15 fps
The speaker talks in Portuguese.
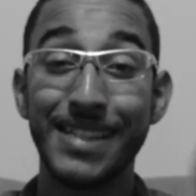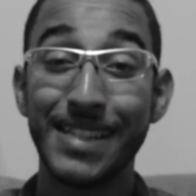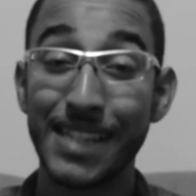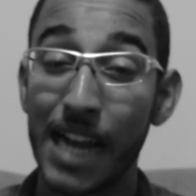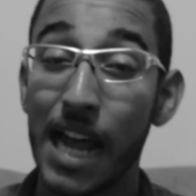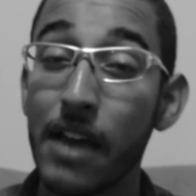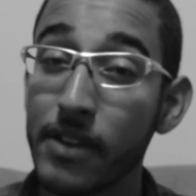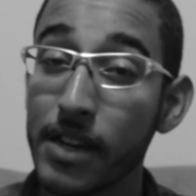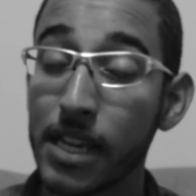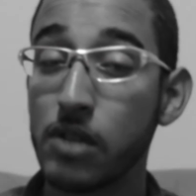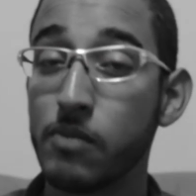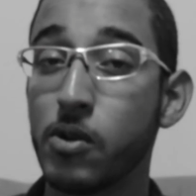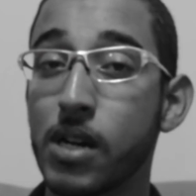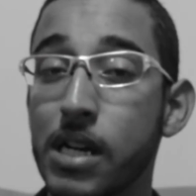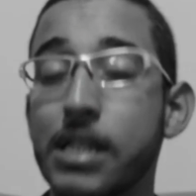Escreve aqui no
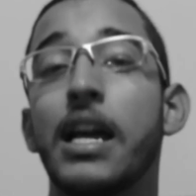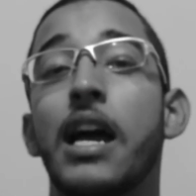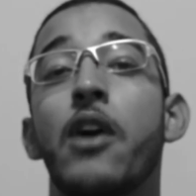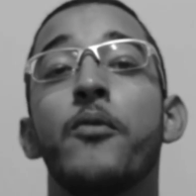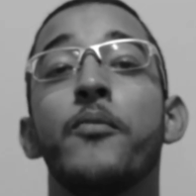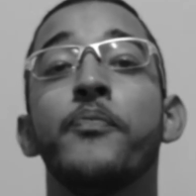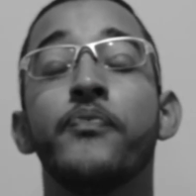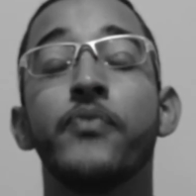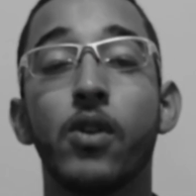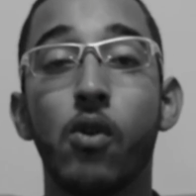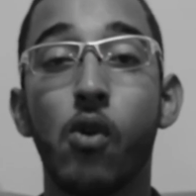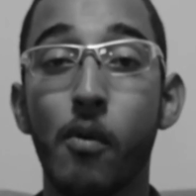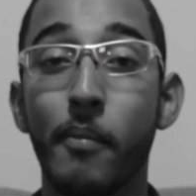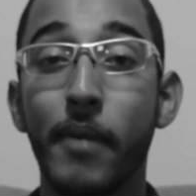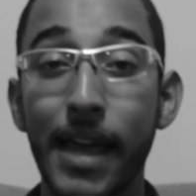meu canal,
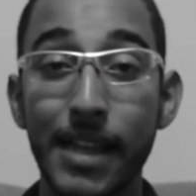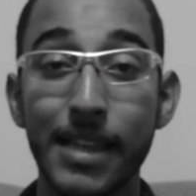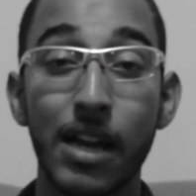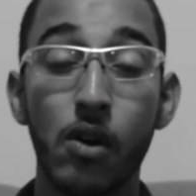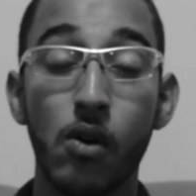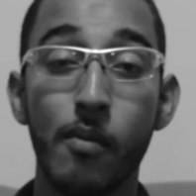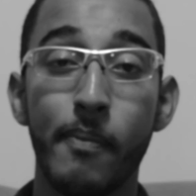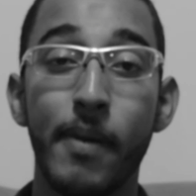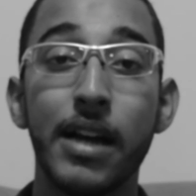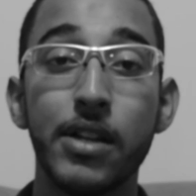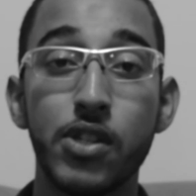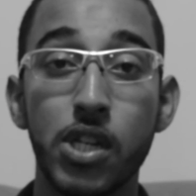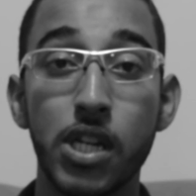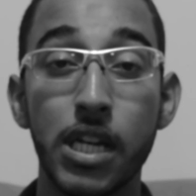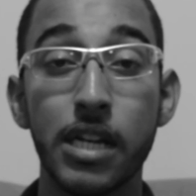comenta,
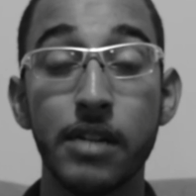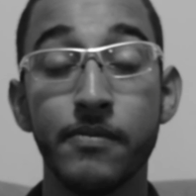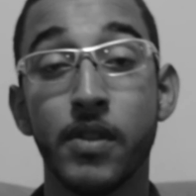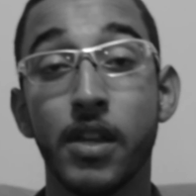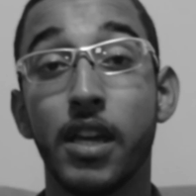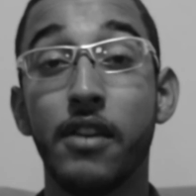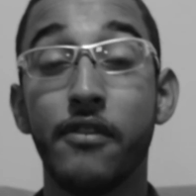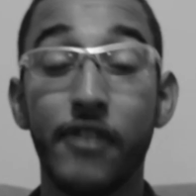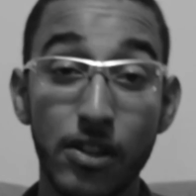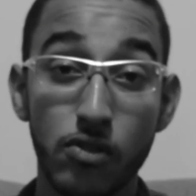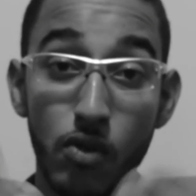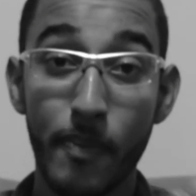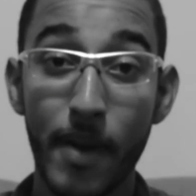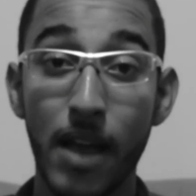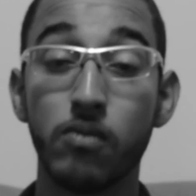compartilha e faz
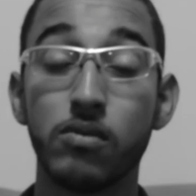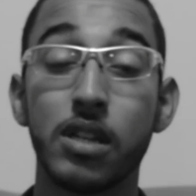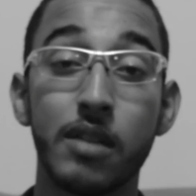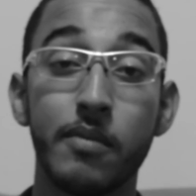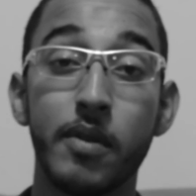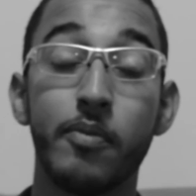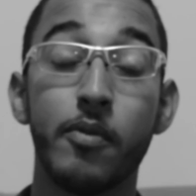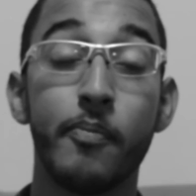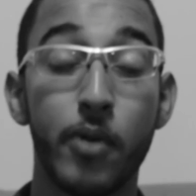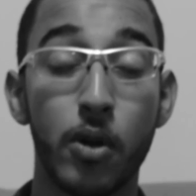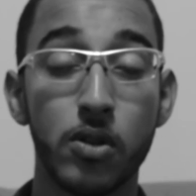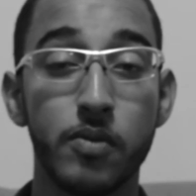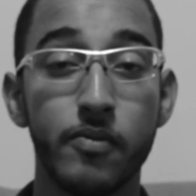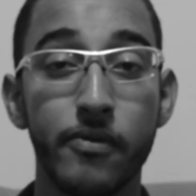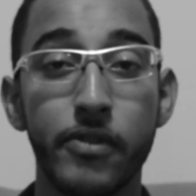tua pergunta também para o
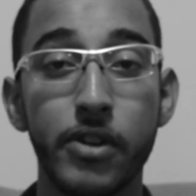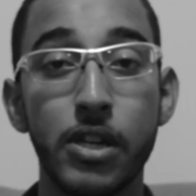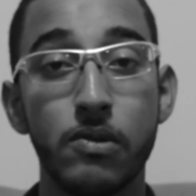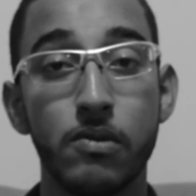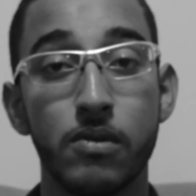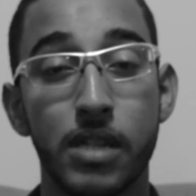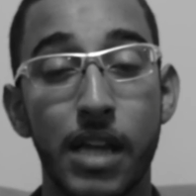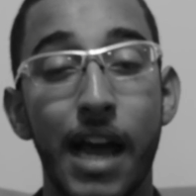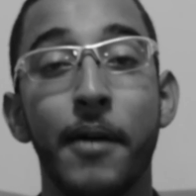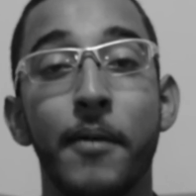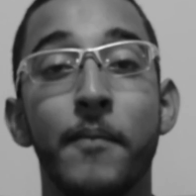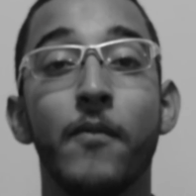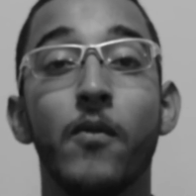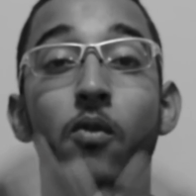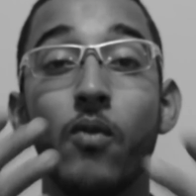próximo vídeo, tá?
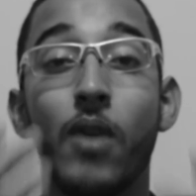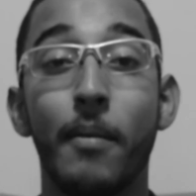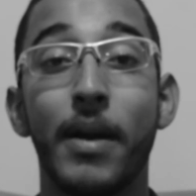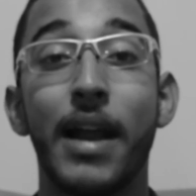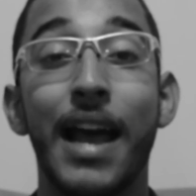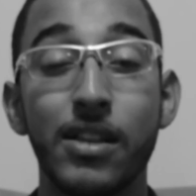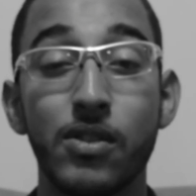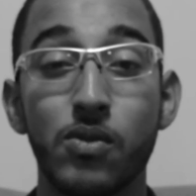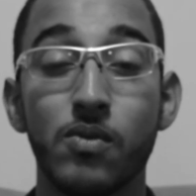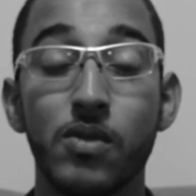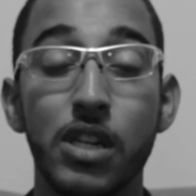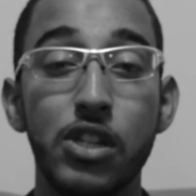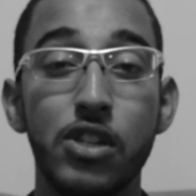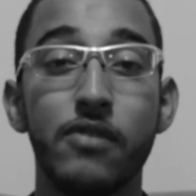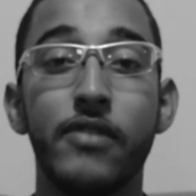Um abraço
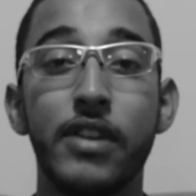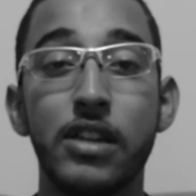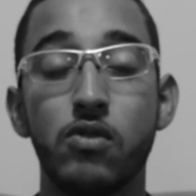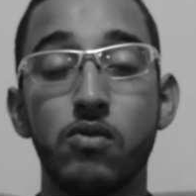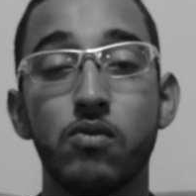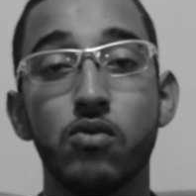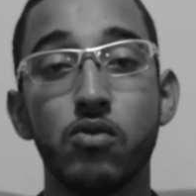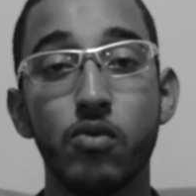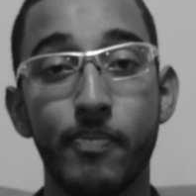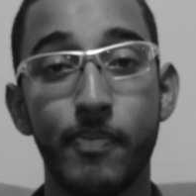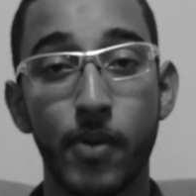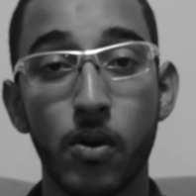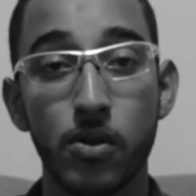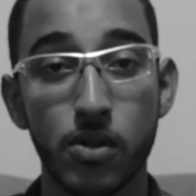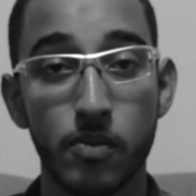e te vejo no
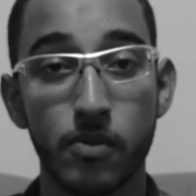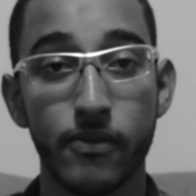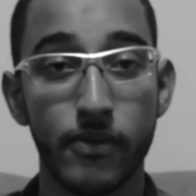próximo